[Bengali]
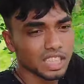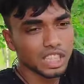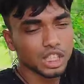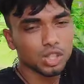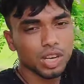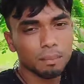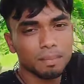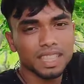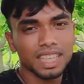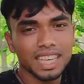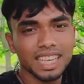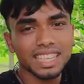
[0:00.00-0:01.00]
দৃশ্যটা
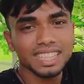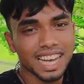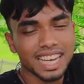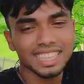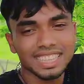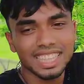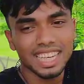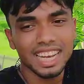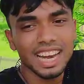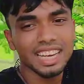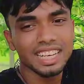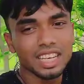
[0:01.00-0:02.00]
আপনাদেরকে দেখাতে চাই না